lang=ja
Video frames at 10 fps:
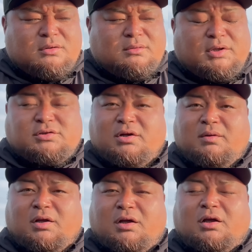まあそれ
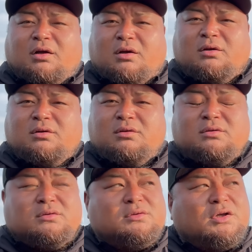はあれかな、
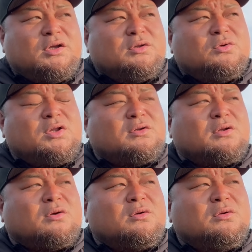どうなるん
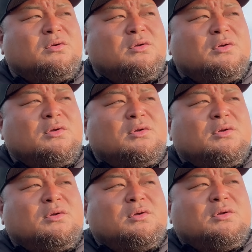だろ
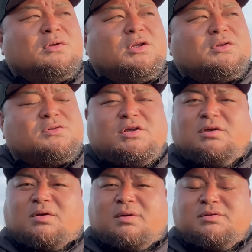う。ネット選
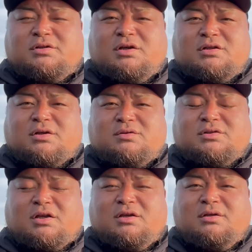挙株式会社を
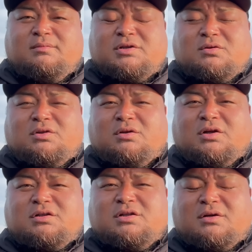使いましょうっていう
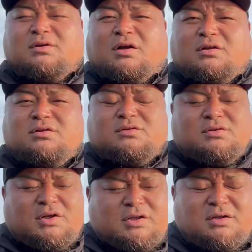話になるんかな。ちょっと
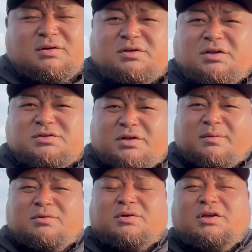そのあたりは詳しく
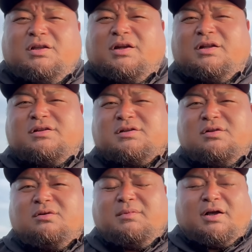ね、僕も聞いてないんですけ
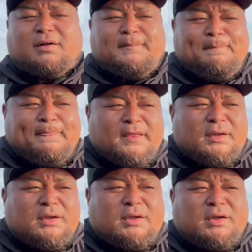ど、まあ、
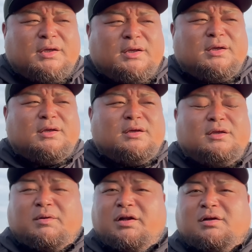言
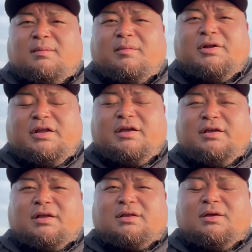われるがままにね、
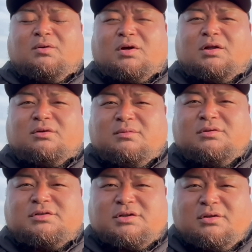やっていこうかなと思
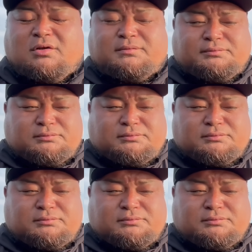うんですけど、